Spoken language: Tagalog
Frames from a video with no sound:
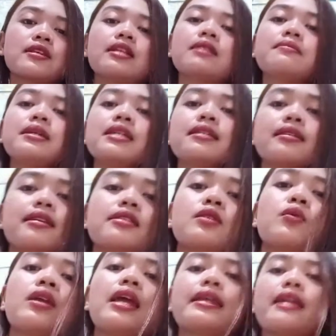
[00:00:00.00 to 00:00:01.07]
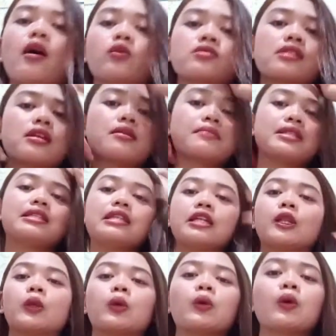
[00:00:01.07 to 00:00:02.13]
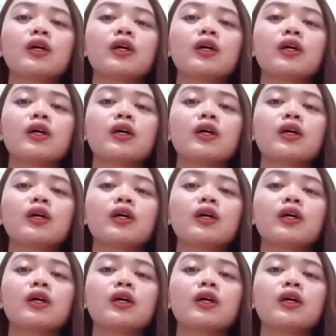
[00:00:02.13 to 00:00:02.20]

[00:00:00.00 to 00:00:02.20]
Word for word: salamin. Kasi wala na ako salamin dito.